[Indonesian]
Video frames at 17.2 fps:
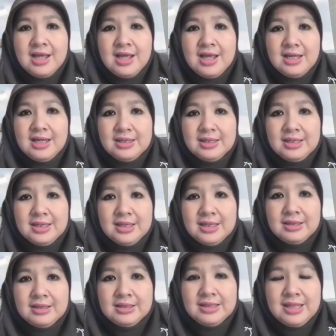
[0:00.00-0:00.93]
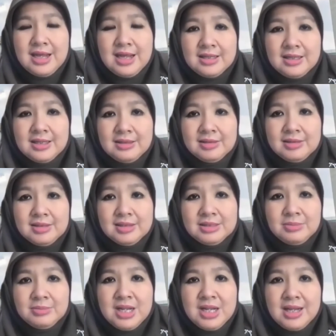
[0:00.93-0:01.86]
uh, dan
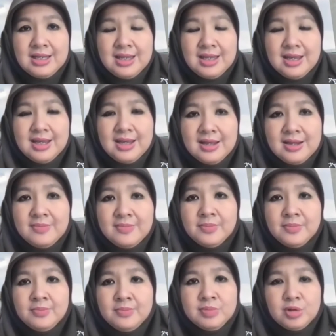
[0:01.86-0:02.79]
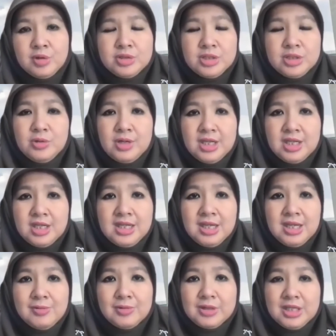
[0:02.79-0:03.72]
uh, sebenarnya prosedur ini
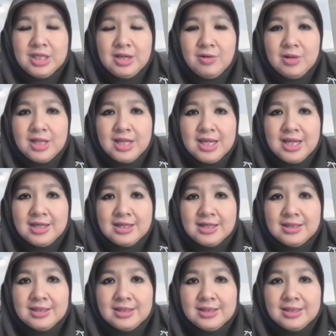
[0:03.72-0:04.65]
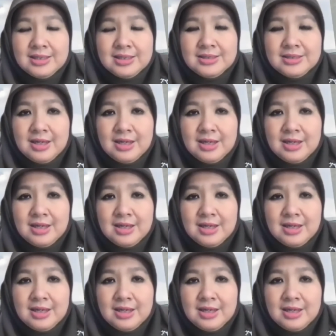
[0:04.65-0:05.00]
diikuti oleh uh,